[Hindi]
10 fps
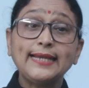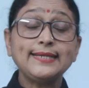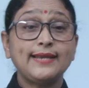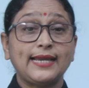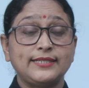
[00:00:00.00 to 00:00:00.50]

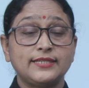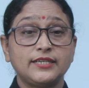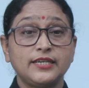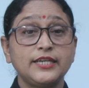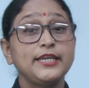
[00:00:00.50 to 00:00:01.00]
एट नाइट
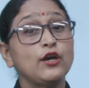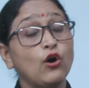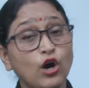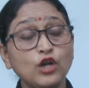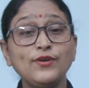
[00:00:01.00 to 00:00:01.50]
ही
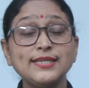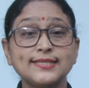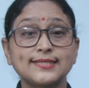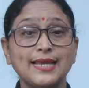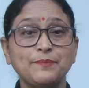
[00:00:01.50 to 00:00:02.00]
ऑलवेज
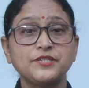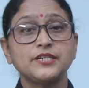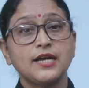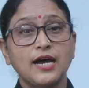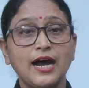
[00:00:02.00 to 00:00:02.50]
स्लेप्ट
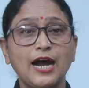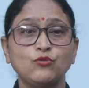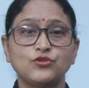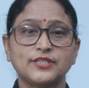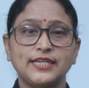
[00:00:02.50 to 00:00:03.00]

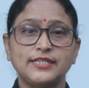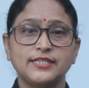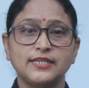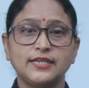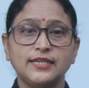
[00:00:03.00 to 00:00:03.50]

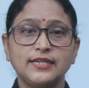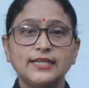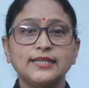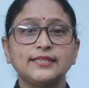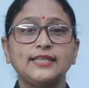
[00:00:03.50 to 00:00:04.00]
आउटसाइड
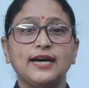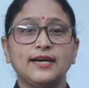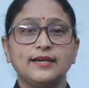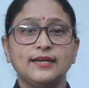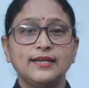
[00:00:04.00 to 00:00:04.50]

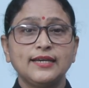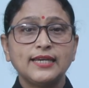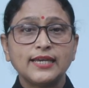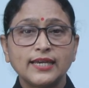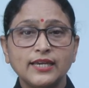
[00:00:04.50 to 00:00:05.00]
द
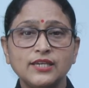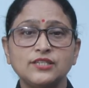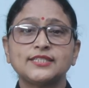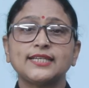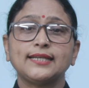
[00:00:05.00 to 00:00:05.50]

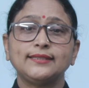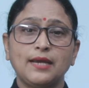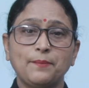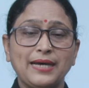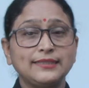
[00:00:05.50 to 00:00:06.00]

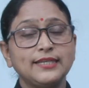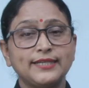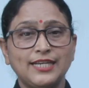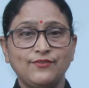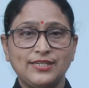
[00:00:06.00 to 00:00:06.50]
सिकंदराबाद
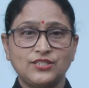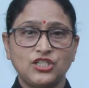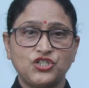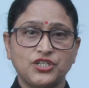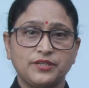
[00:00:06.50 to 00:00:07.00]
रेलवे
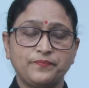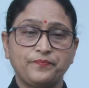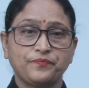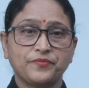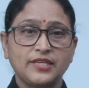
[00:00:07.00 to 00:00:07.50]
स्टेशन
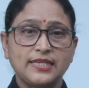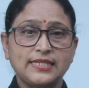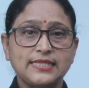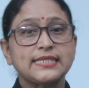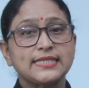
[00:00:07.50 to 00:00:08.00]

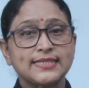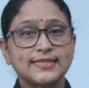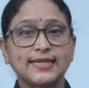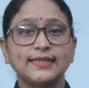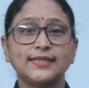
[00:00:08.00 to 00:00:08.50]

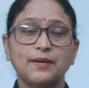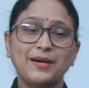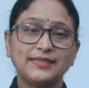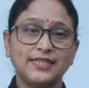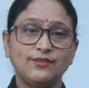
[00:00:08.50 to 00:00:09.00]

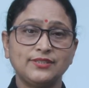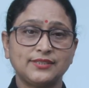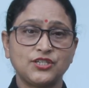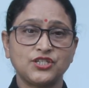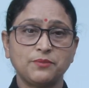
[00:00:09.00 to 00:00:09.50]
सिकंदराबाद रेलवे
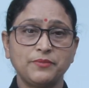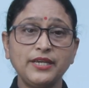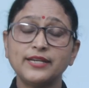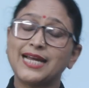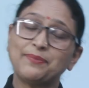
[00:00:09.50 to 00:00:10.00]
स्टेशन
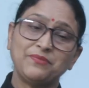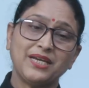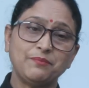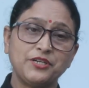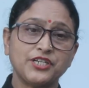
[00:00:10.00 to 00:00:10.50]
में रात में
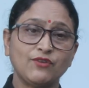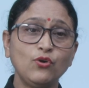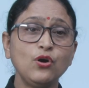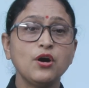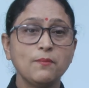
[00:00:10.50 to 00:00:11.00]
हमेशा
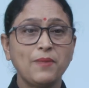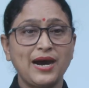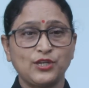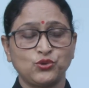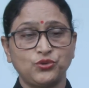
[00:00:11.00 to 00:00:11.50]
वो
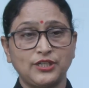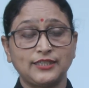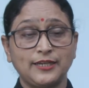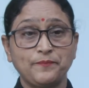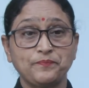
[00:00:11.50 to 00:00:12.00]
बाहर सोता
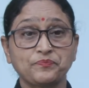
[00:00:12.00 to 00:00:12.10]
था